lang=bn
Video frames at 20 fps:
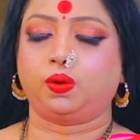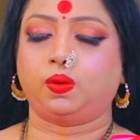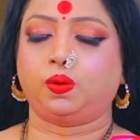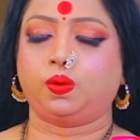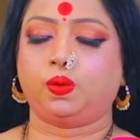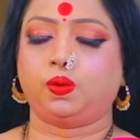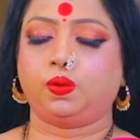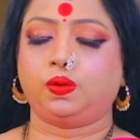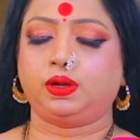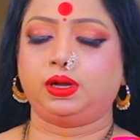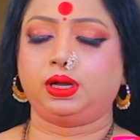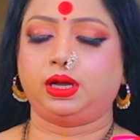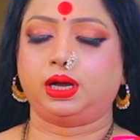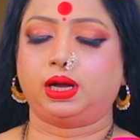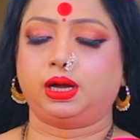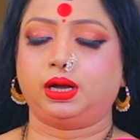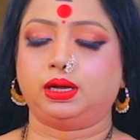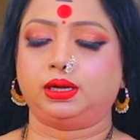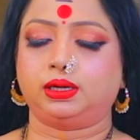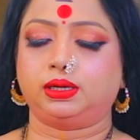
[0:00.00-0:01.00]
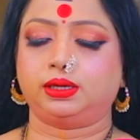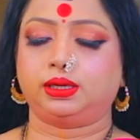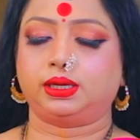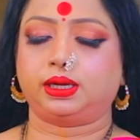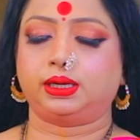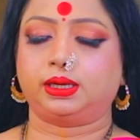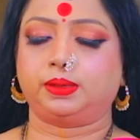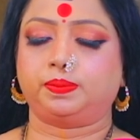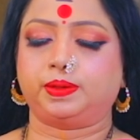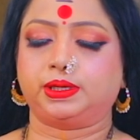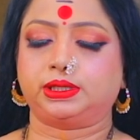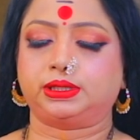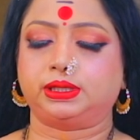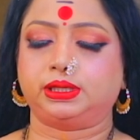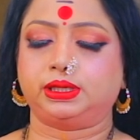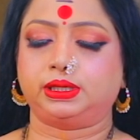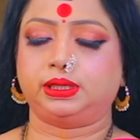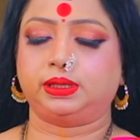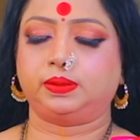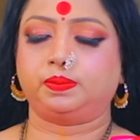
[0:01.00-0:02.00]
ওম গং
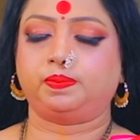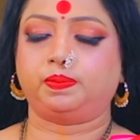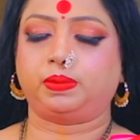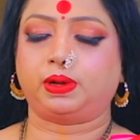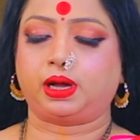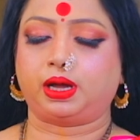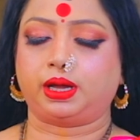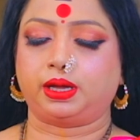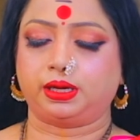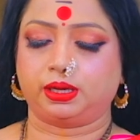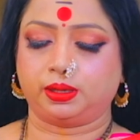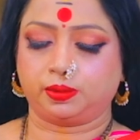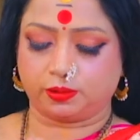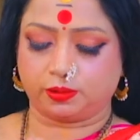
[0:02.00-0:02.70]
গণপতে দিব্যায়